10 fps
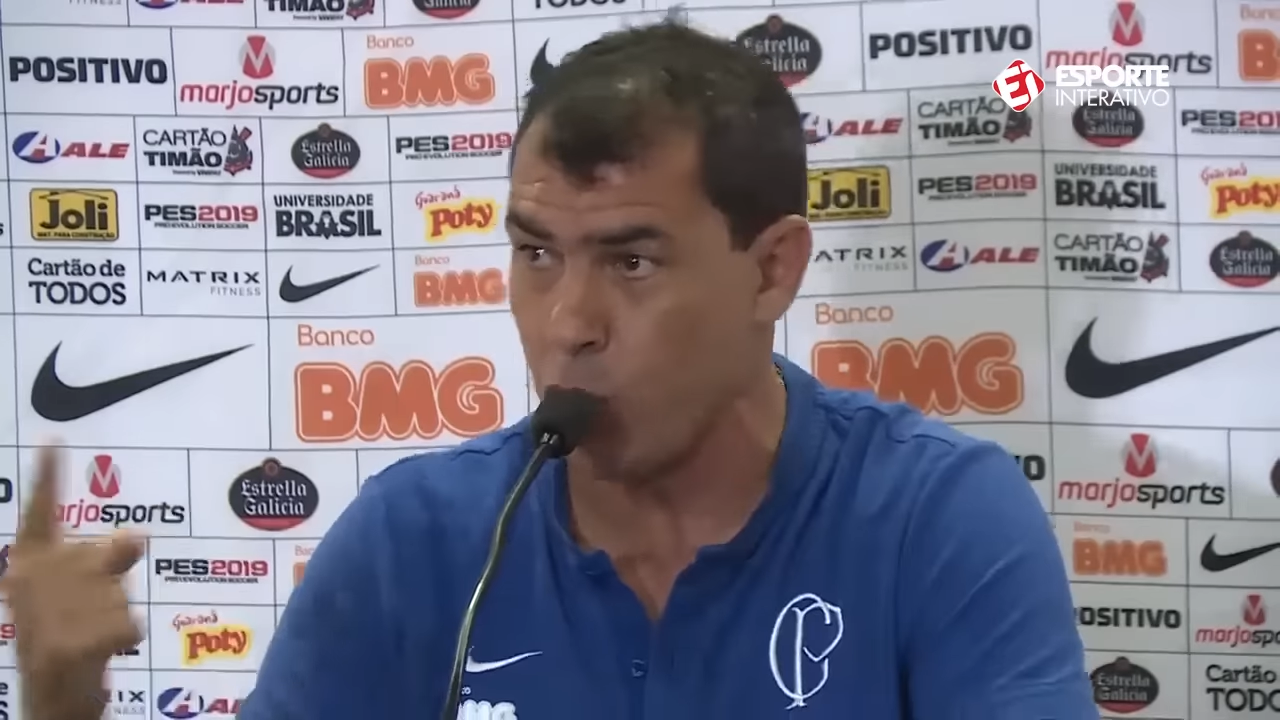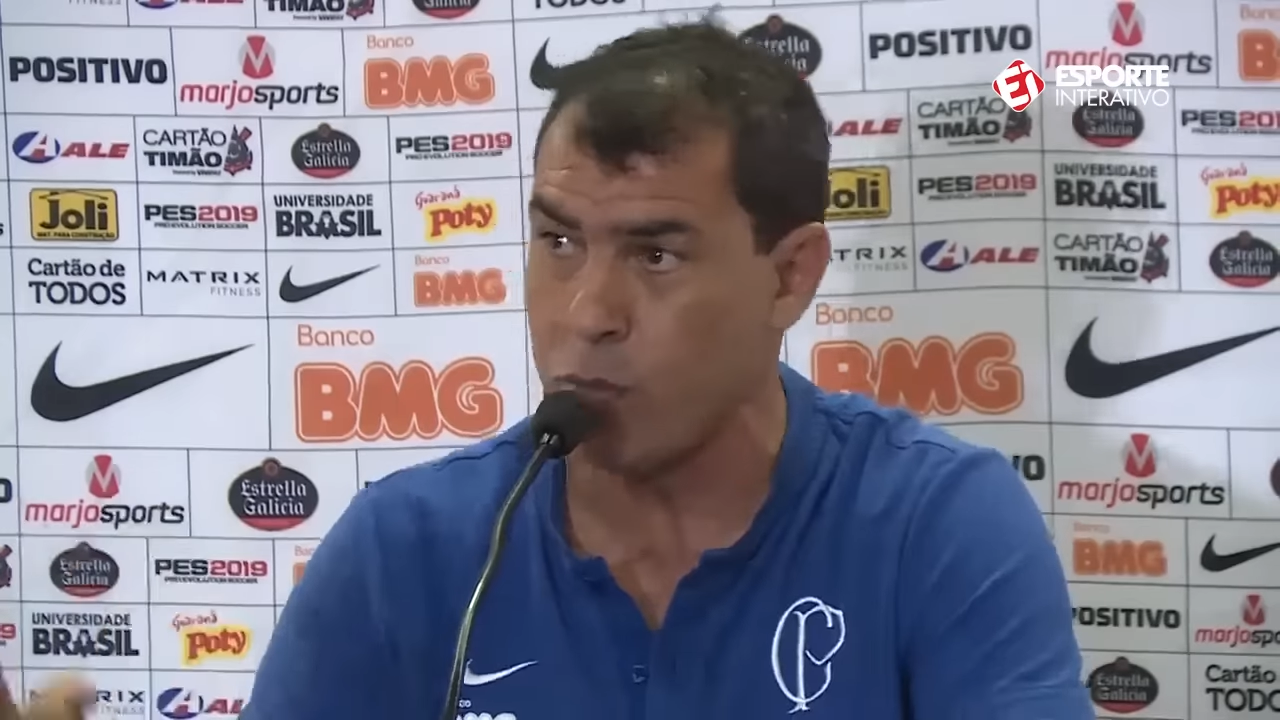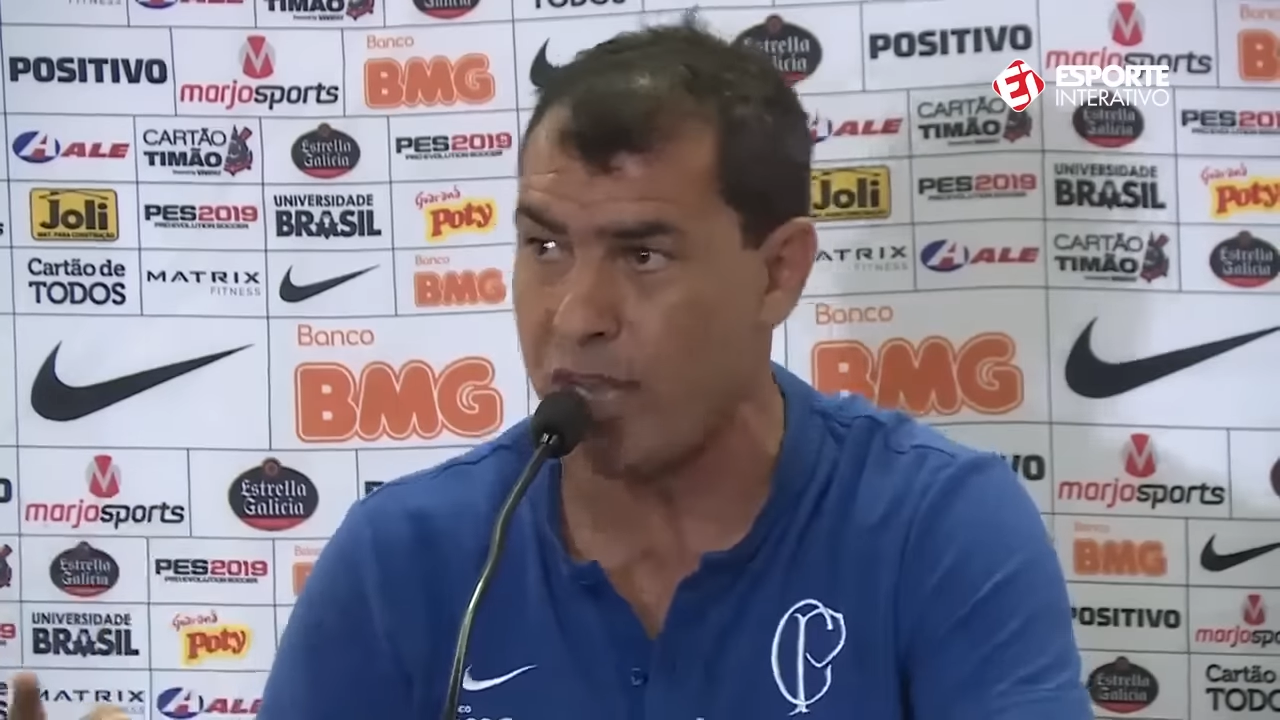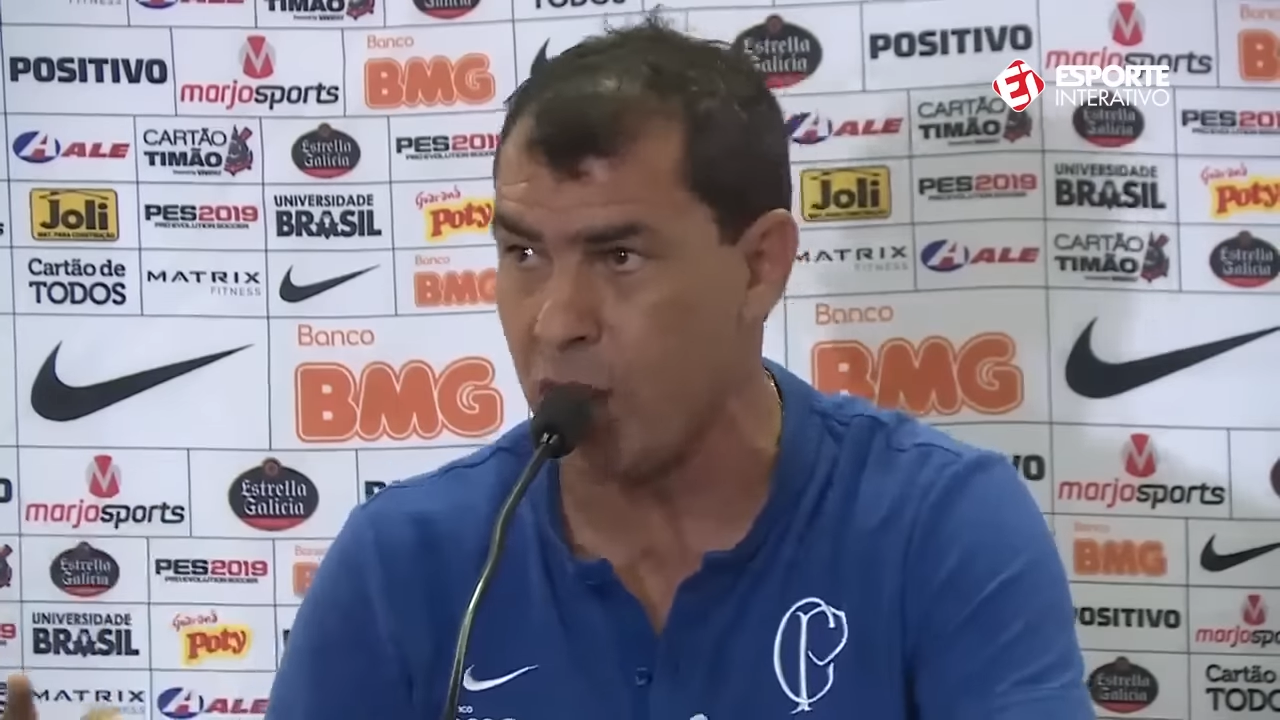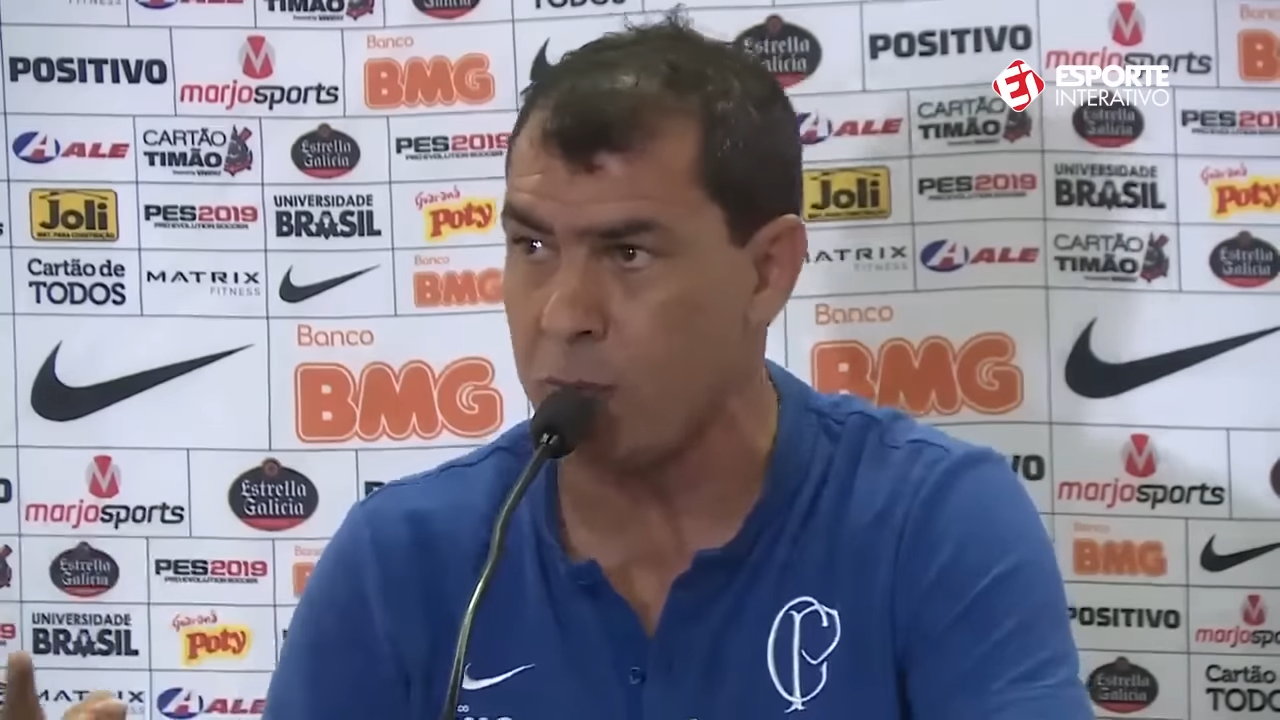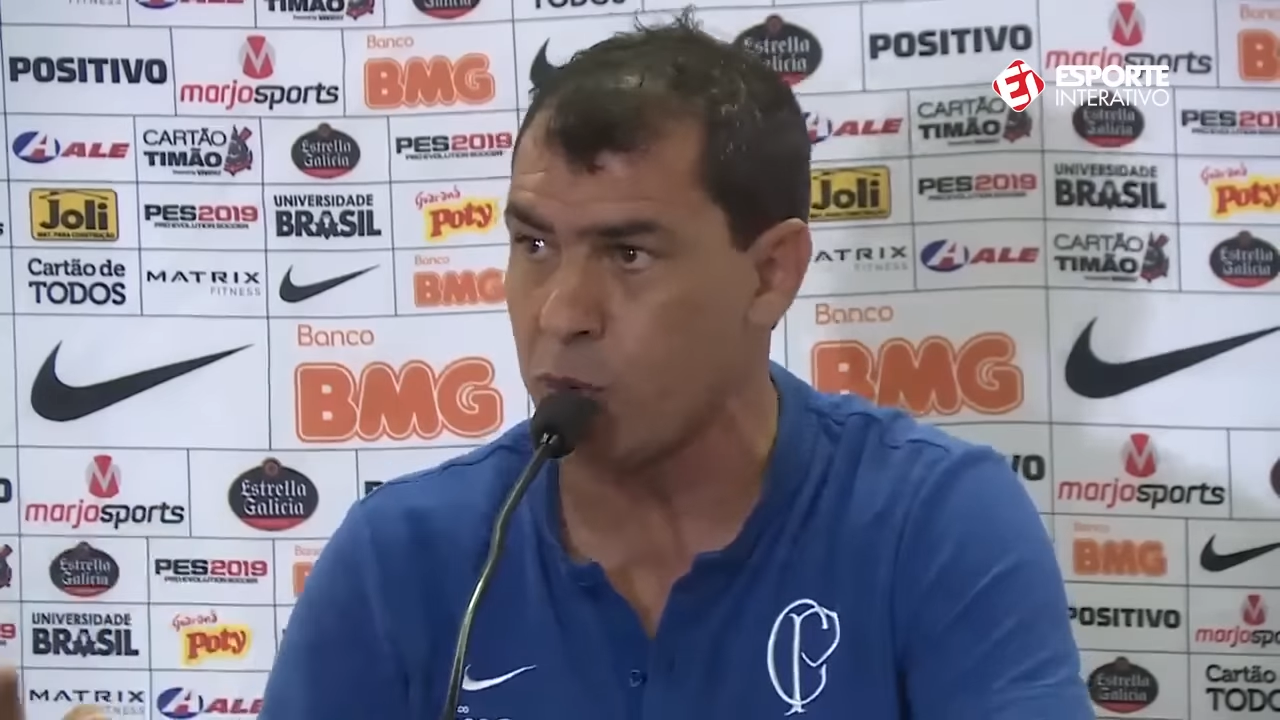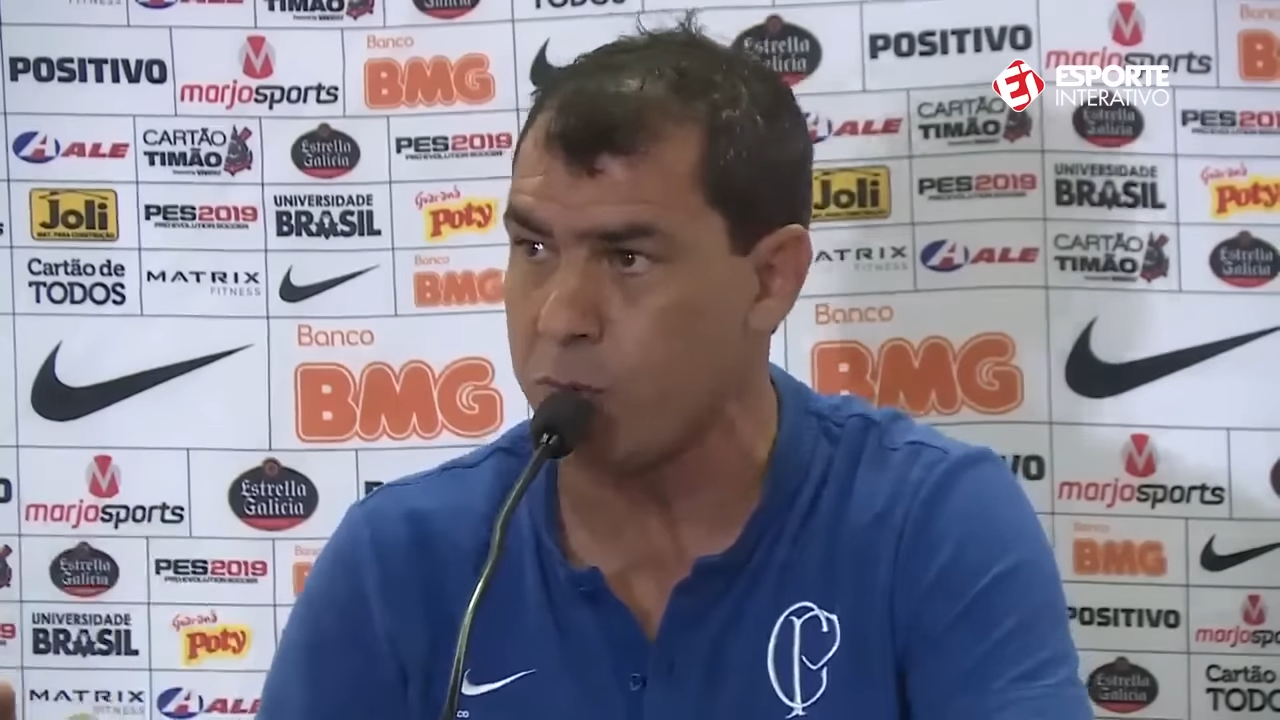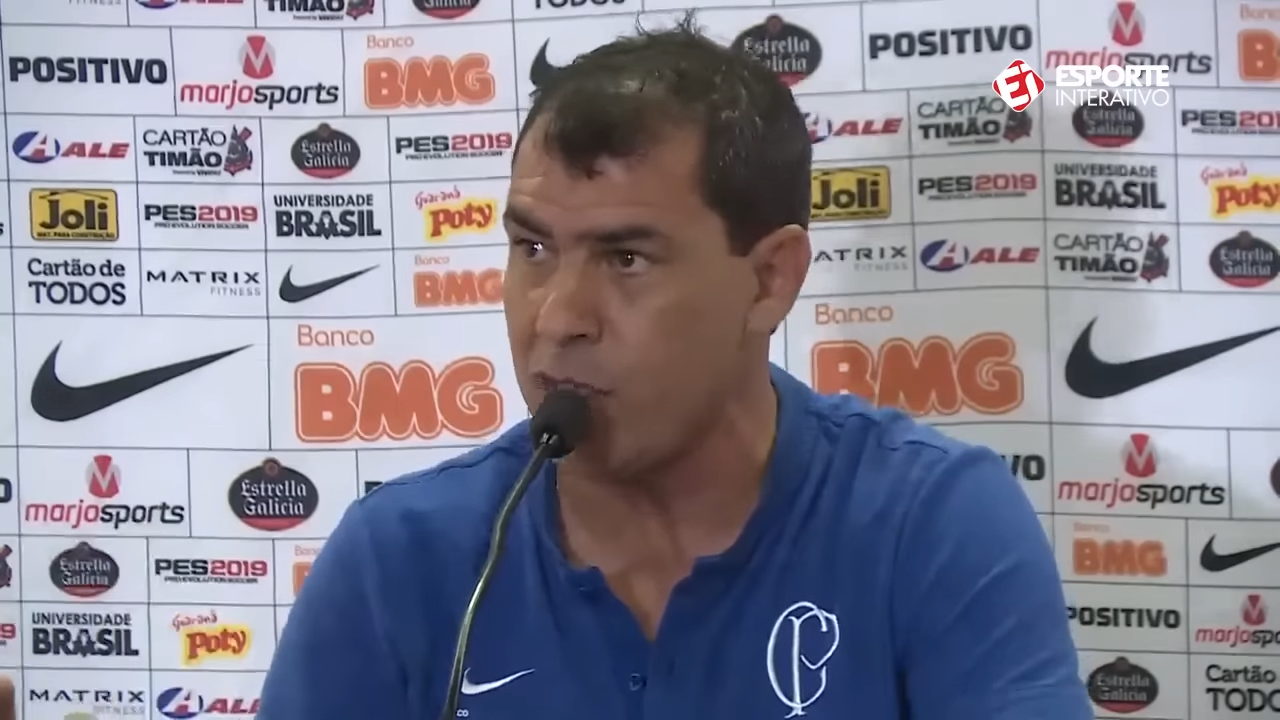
por um milhão por